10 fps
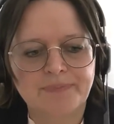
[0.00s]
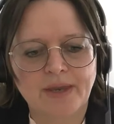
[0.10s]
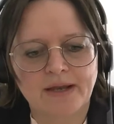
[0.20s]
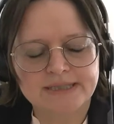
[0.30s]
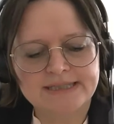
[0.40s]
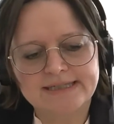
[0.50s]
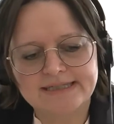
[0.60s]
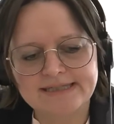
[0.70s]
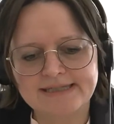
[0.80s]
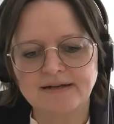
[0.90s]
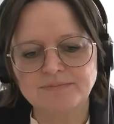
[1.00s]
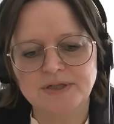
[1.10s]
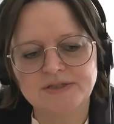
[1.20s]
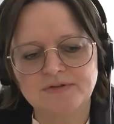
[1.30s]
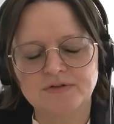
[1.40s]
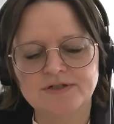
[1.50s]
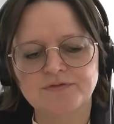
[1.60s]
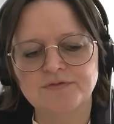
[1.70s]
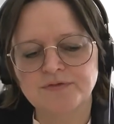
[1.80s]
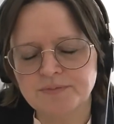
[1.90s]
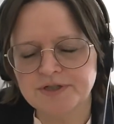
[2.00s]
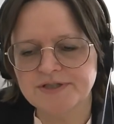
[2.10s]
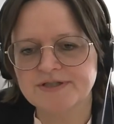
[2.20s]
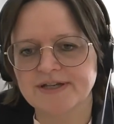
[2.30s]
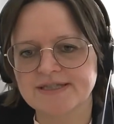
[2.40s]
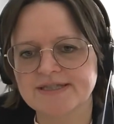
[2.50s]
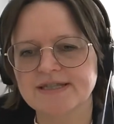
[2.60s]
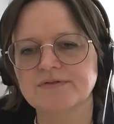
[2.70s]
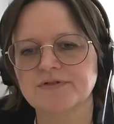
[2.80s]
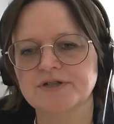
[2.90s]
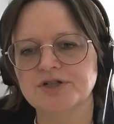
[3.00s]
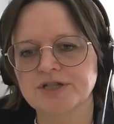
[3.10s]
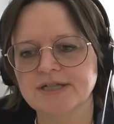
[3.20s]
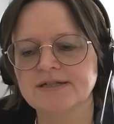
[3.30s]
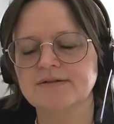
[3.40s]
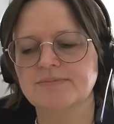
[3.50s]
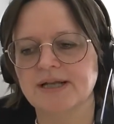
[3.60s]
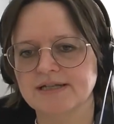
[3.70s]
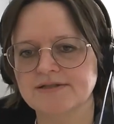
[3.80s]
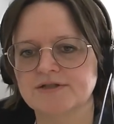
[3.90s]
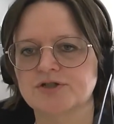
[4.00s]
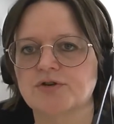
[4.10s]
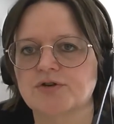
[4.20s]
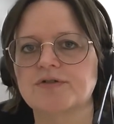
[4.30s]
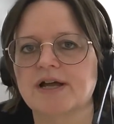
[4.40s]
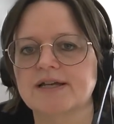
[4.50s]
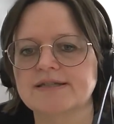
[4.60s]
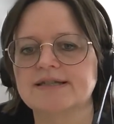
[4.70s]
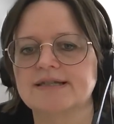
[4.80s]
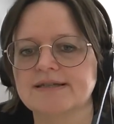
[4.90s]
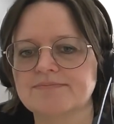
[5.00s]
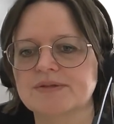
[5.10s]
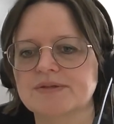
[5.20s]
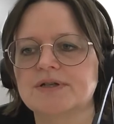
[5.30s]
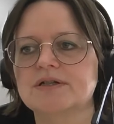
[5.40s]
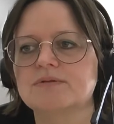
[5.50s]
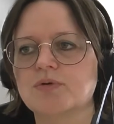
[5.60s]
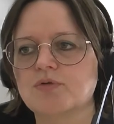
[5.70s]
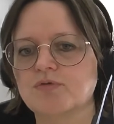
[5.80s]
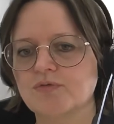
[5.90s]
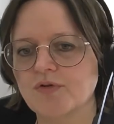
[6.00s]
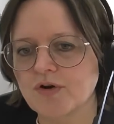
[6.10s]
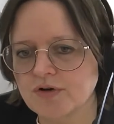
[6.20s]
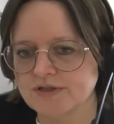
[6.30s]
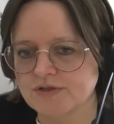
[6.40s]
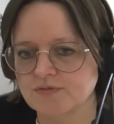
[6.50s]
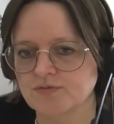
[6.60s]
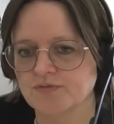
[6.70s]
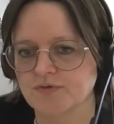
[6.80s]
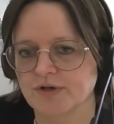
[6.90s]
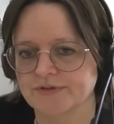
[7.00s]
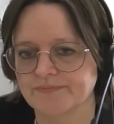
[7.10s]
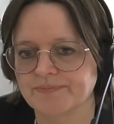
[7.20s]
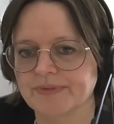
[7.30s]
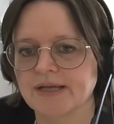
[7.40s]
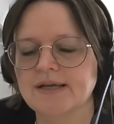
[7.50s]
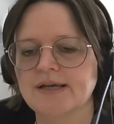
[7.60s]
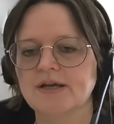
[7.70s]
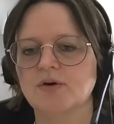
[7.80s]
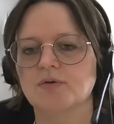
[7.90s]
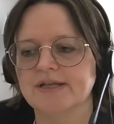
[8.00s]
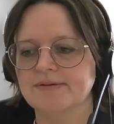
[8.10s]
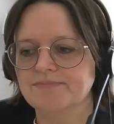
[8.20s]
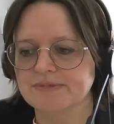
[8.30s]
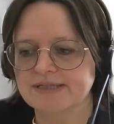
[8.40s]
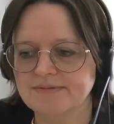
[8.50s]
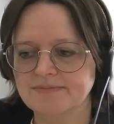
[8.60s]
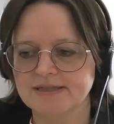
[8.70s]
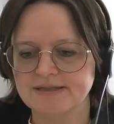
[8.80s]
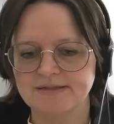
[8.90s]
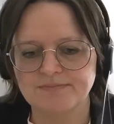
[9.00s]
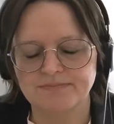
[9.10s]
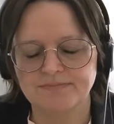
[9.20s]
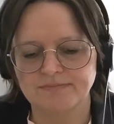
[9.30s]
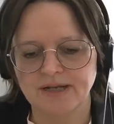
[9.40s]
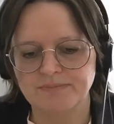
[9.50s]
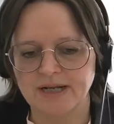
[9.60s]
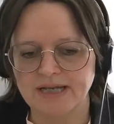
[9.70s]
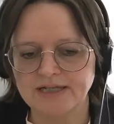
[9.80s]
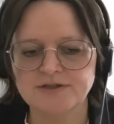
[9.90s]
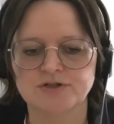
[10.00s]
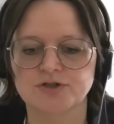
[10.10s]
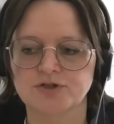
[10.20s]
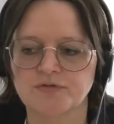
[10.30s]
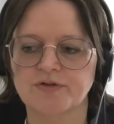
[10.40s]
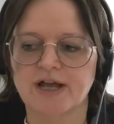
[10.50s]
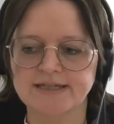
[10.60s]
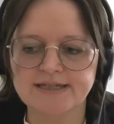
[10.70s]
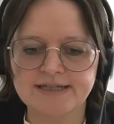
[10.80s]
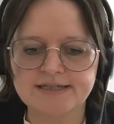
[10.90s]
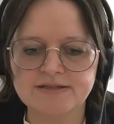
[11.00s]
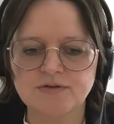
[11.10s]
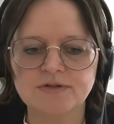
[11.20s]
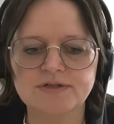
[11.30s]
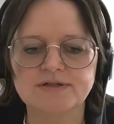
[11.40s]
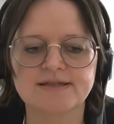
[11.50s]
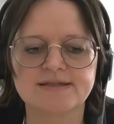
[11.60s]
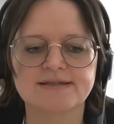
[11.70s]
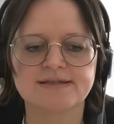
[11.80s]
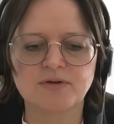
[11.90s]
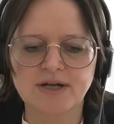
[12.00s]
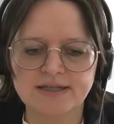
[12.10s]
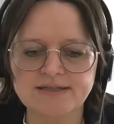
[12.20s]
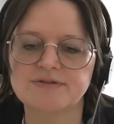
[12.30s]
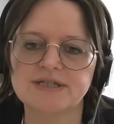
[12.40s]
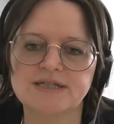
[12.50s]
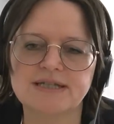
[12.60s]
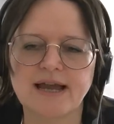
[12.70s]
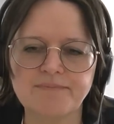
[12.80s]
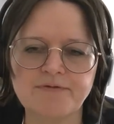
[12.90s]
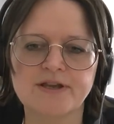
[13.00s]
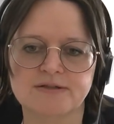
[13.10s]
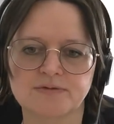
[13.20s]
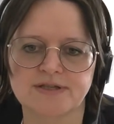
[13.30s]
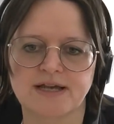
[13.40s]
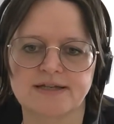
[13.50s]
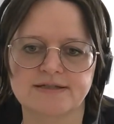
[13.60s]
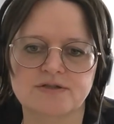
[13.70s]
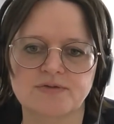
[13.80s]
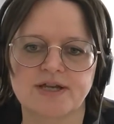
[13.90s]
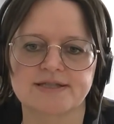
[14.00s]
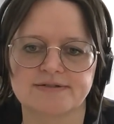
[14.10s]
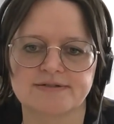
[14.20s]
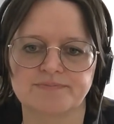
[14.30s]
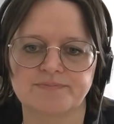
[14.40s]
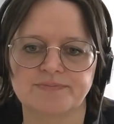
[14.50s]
aber die, die sagen, man sollte 25 verschiedene ballaststoffreiche Lebensmittel pro Woche zuführen. Und neben dem, dass sie, man ballaststoffreich essen sollte, ist es auch ganz wichtig, abwechslungsreich zu essen.